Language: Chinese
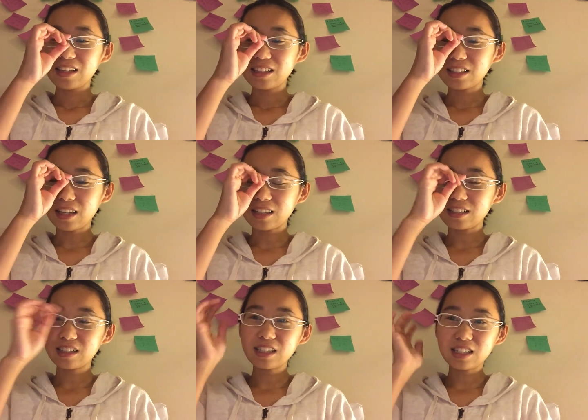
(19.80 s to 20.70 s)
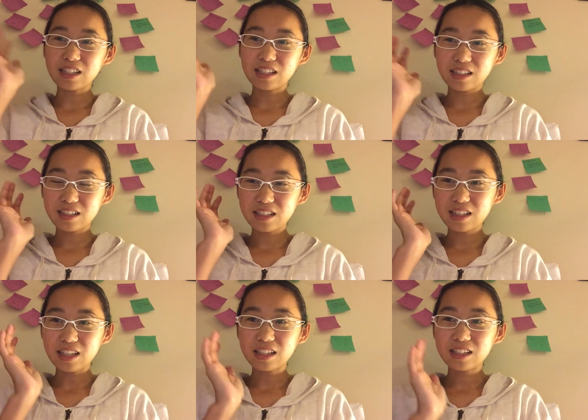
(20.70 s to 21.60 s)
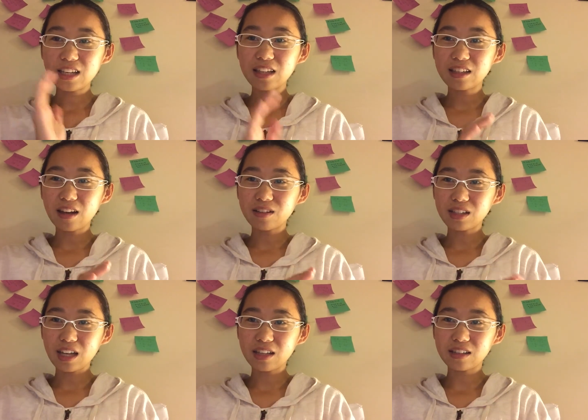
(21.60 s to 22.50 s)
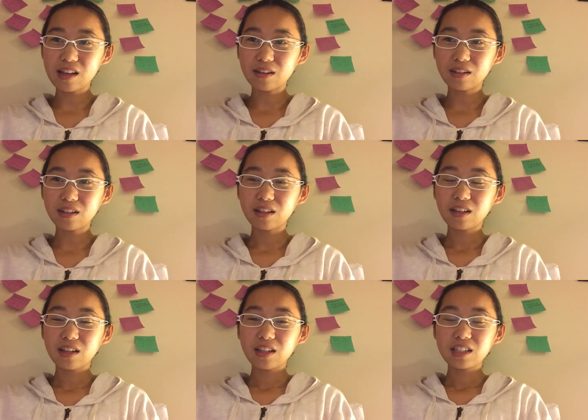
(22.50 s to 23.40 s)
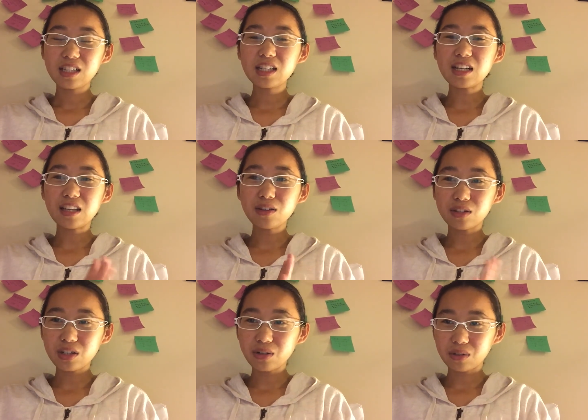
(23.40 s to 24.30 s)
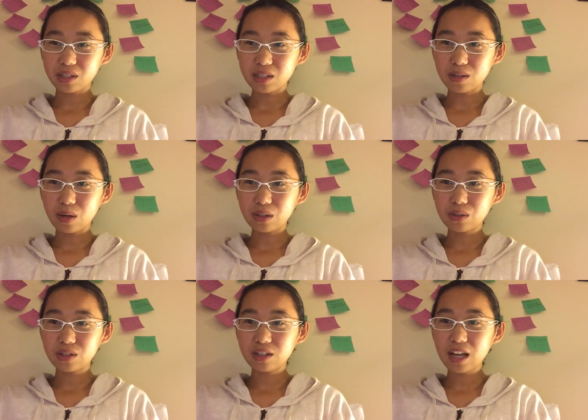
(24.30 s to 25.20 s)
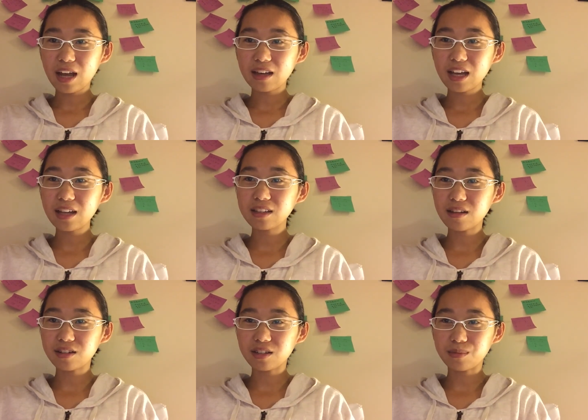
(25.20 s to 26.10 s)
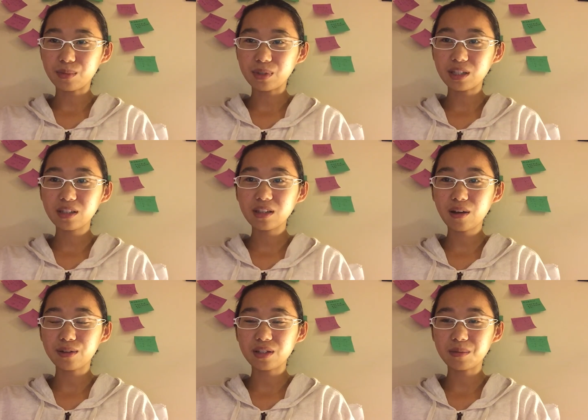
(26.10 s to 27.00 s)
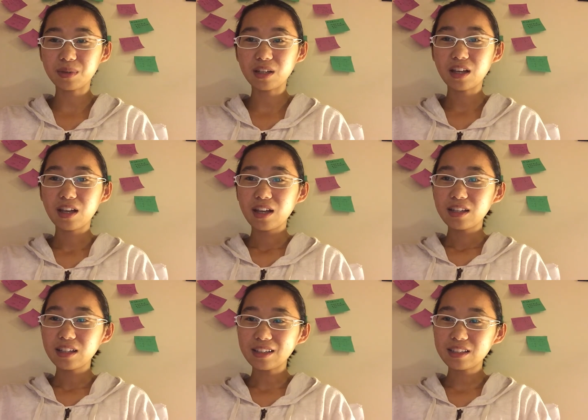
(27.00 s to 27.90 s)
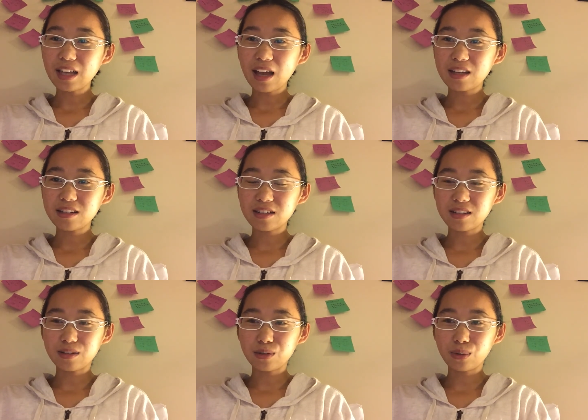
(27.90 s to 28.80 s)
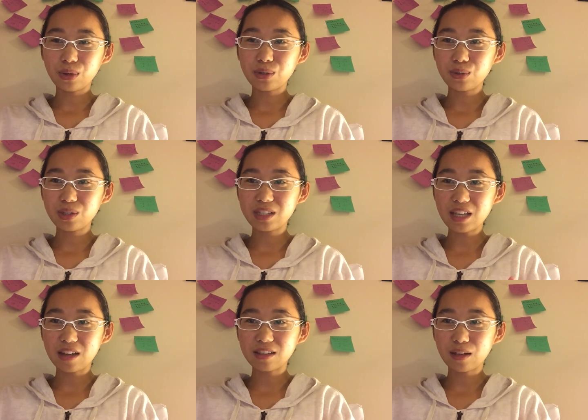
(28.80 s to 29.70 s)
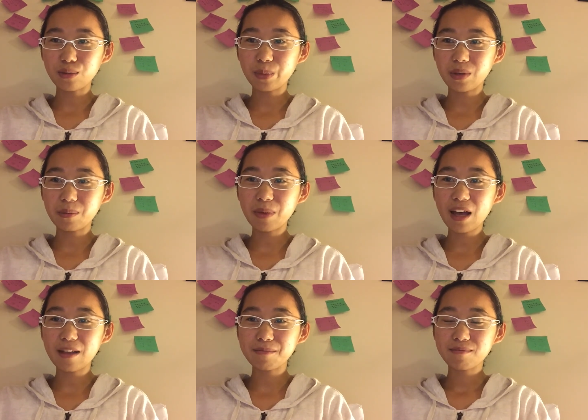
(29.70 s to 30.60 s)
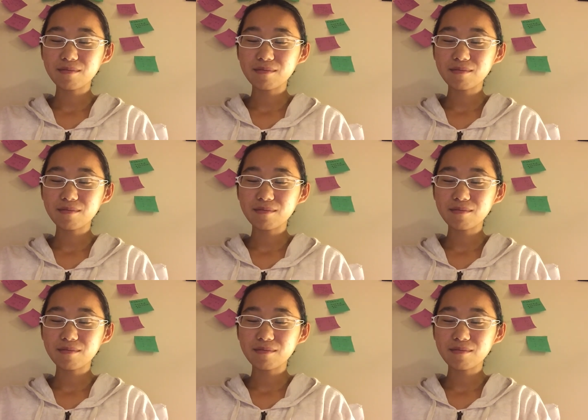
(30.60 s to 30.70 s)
想自己之前见到的、看到的，其实人有这种习惯，就是他看到什么、听到什么。他下意识的就会去想，他去评判。